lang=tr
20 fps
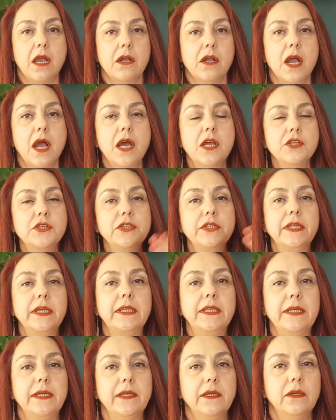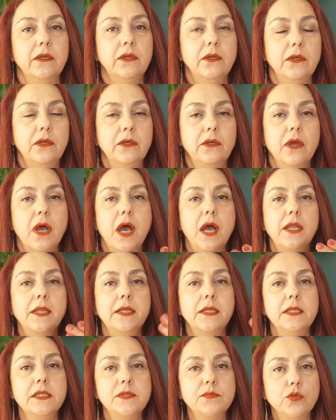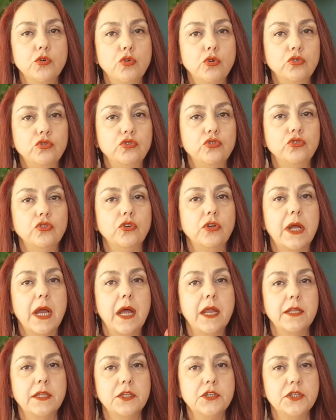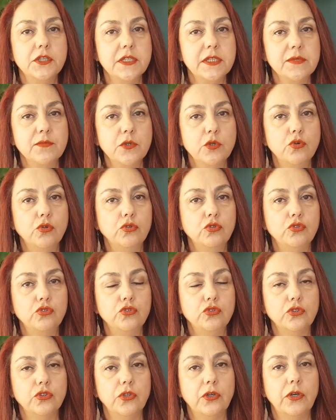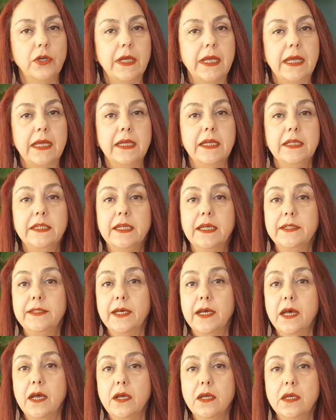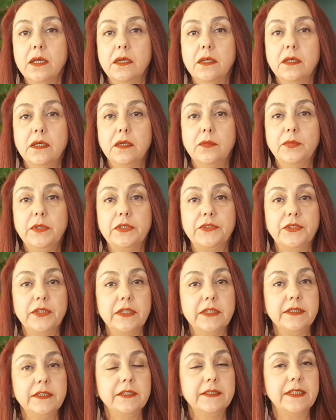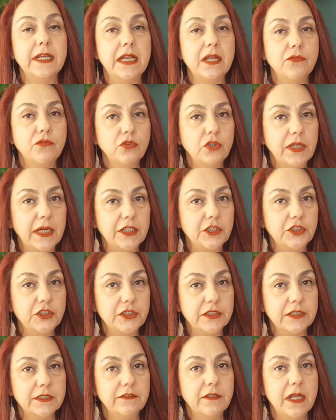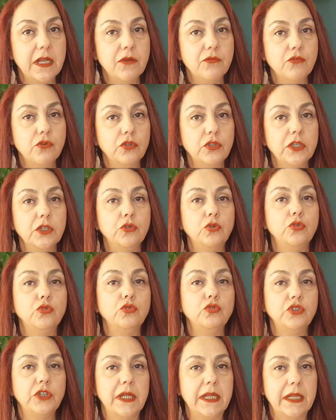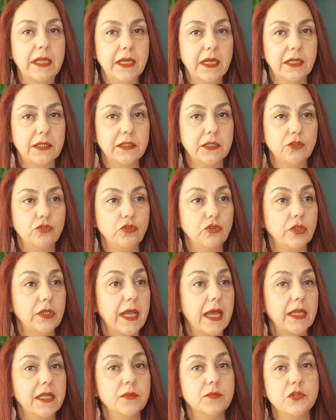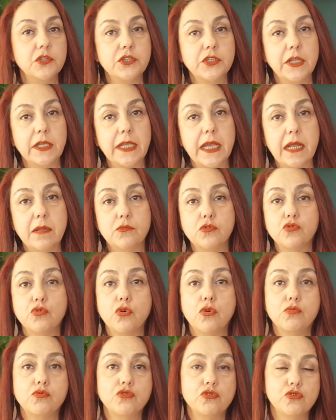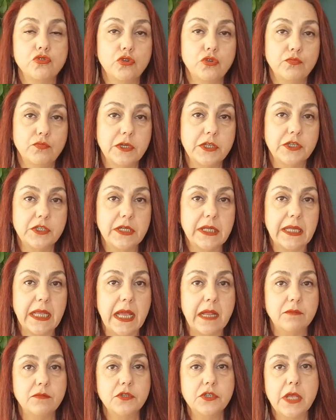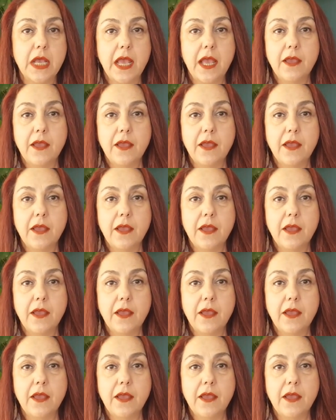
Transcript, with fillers: karşıdaki anneniz mi konuşuyor, kardeşiniz mi konuşuyor ya da e, bir tanıdık telefon açtı, telefonda kötü şeyler anlatıyor. Kendi başına gelmiş, komşusunun başına gelmiş